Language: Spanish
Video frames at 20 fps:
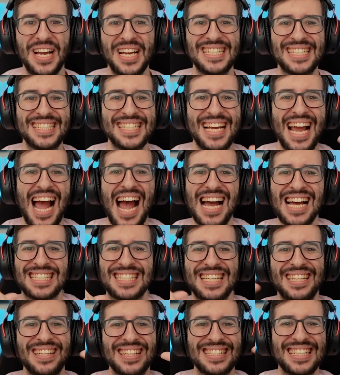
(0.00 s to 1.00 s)
Y si ha
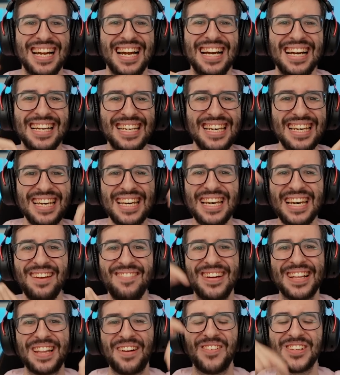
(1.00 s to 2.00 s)
sido así,
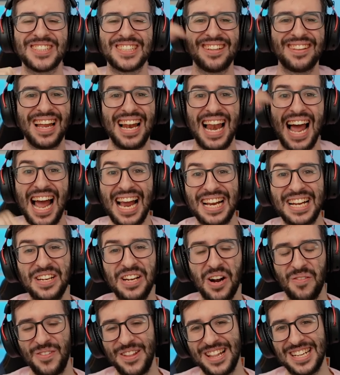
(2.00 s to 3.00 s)
¡Remete el botón de like,
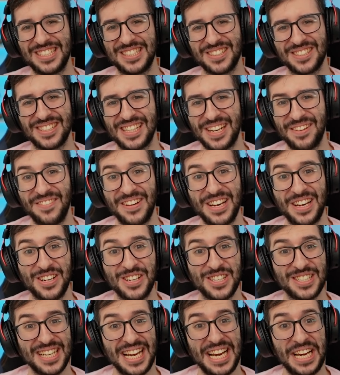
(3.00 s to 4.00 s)
no olvidéis suscribiros.